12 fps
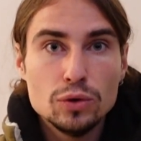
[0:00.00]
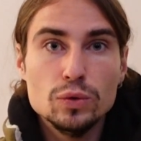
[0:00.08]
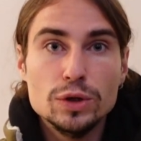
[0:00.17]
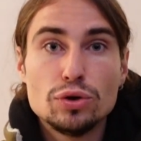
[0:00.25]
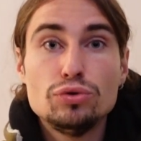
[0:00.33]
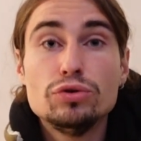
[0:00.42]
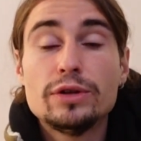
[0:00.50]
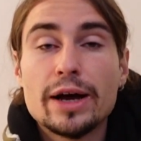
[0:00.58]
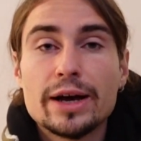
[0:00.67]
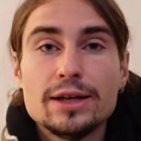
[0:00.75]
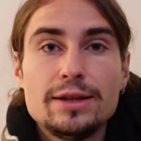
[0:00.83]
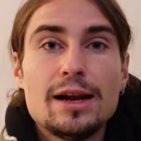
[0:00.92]
Ou est-ce que tu t'es
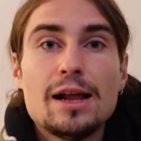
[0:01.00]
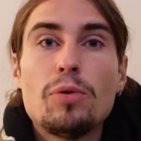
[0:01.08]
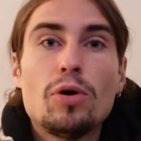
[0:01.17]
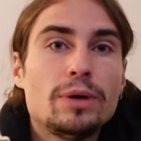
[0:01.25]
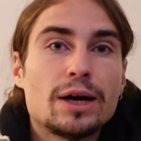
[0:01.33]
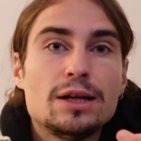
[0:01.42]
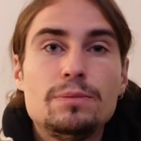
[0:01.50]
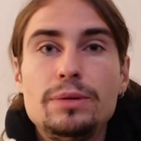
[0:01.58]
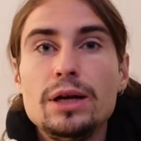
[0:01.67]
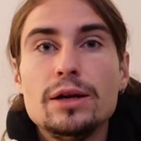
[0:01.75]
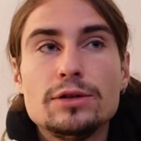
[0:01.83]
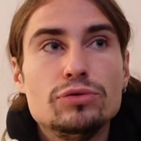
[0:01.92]
arrêté à la première red
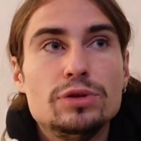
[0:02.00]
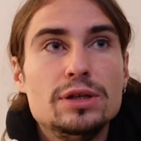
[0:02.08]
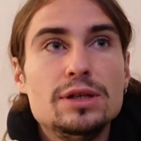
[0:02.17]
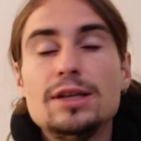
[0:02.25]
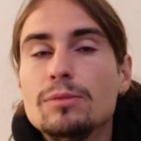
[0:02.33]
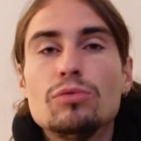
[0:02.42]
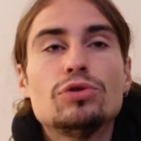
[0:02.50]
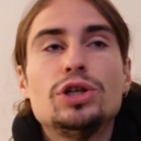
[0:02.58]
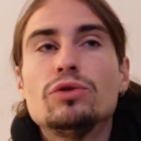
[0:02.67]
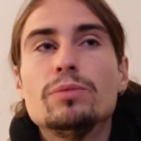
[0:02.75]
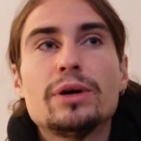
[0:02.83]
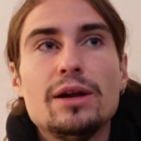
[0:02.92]
pill et tu t'es dit c'est bon, j'ai
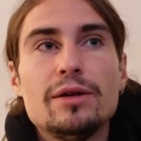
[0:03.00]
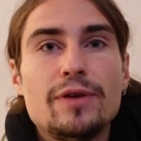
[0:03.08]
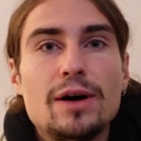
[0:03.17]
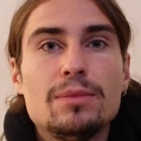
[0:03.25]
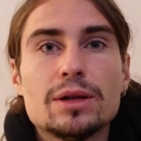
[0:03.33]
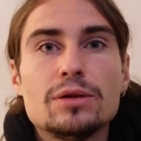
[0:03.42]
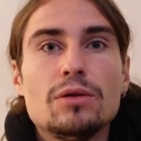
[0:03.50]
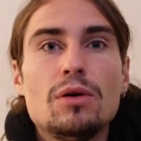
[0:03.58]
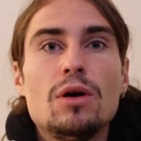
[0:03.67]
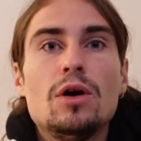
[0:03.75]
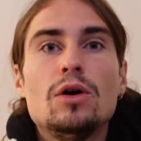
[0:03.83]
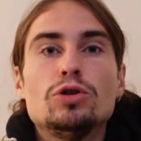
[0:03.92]
compris les femmes,
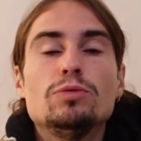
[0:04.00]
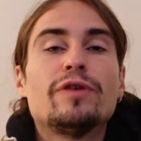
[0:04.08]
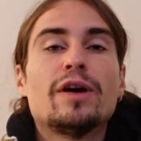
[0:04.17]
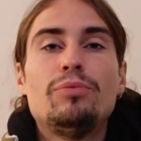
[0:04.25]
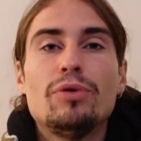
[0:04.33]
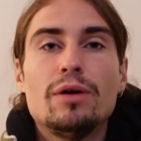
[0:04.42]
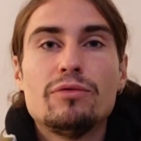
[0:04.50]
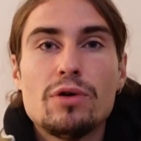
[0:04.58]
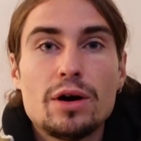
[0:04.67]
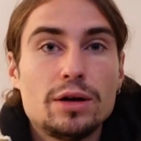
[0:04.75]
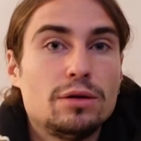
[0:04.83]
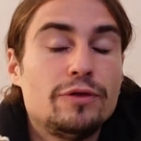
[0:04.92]
maintenant je me ferai plus
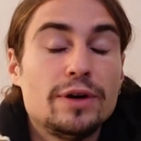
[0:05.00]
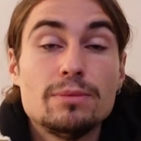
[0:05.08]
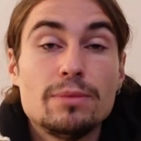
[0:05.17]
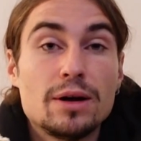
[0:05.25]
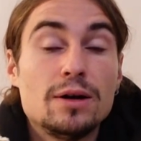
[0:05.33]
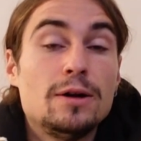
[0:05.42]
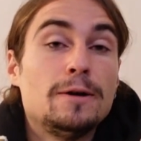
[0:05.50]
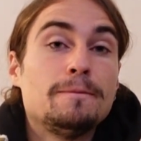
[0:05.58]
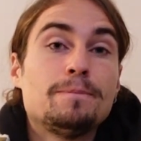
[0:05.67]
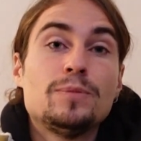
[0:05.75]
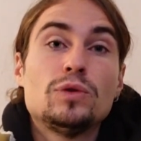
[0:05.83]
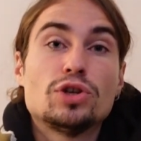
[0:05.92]
avoir et en fait, bah
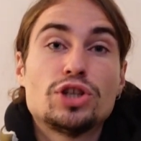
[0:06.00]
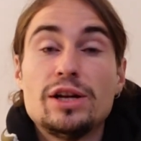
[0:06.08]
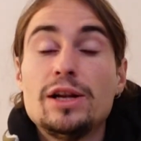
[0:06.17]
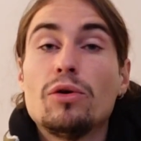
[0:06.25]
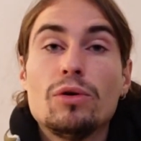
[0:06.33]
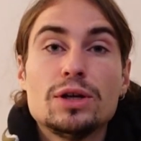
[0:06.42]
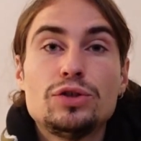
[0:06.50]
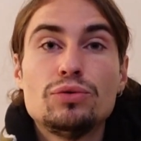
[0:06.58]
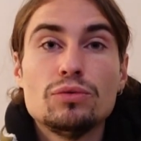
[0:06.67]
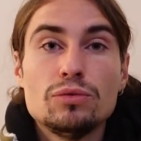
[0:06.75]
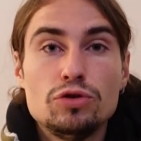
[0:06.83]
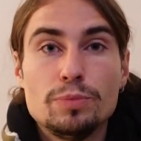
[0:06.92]
t'enchaînes les
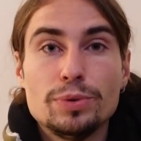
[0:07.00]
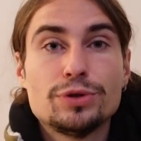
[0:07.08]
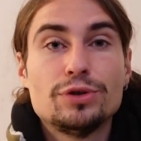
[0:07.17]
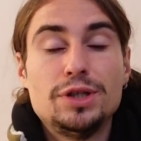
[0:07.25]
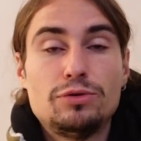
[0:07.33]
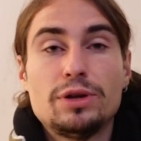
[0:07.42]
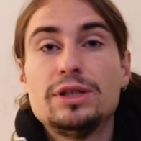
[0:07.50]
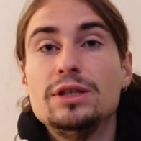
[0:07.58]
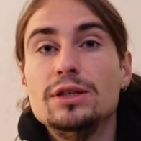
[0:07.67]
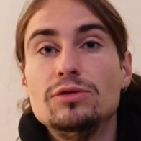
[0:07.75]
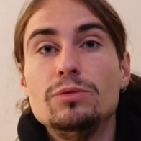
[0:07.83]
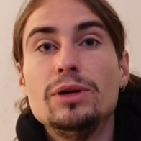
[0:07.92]
relations, tu penses que c'est toi
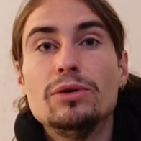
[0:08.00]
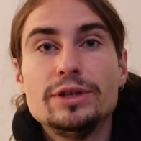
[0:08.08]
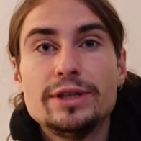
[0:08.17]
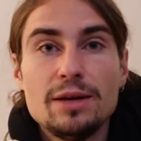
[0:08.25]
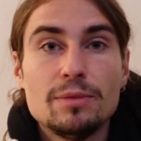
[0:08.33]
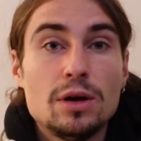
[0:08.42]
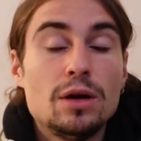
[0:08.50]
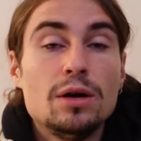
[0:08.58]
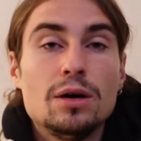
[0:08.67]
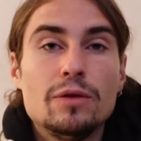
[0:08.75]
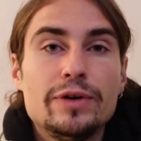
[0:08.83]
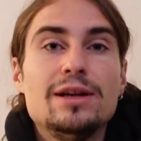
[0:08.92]
qui domine le game.
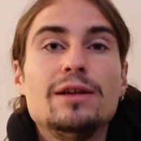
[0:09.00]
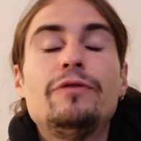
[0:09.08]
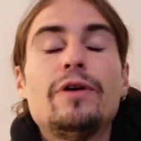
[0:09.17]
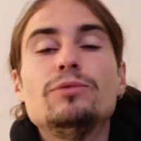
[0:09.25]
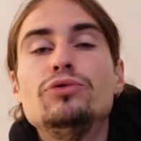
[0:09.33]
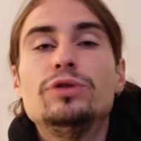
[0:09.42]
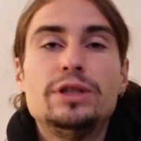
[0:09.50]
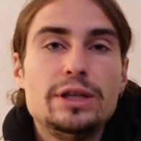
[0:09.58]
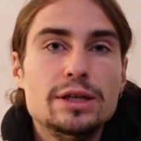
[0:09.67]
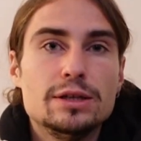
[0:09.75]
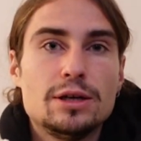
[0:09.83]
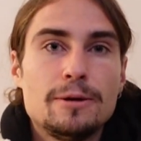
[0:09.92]
En fait, les femmes
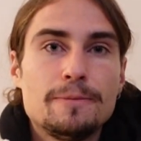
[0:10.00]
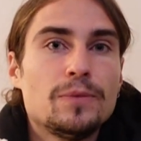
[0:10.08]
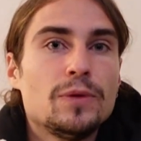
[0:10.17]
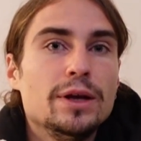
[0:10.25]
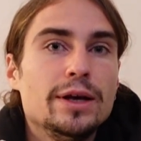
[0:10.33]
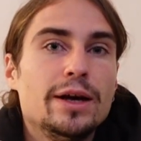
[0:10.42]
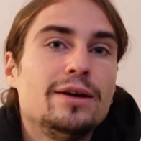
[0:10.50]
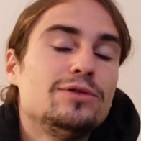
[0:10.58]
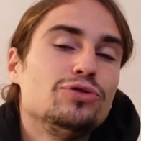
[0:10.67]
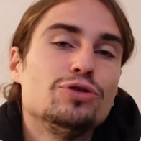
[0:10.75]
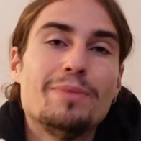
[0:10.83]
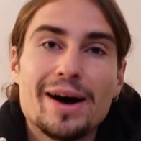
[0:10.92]
t'utilisent. Et
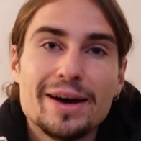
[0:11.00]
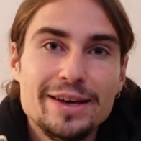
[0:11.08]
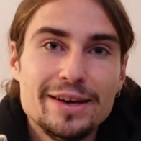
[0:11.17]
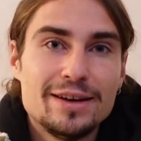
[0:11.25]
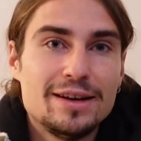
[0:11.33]
tu te maries.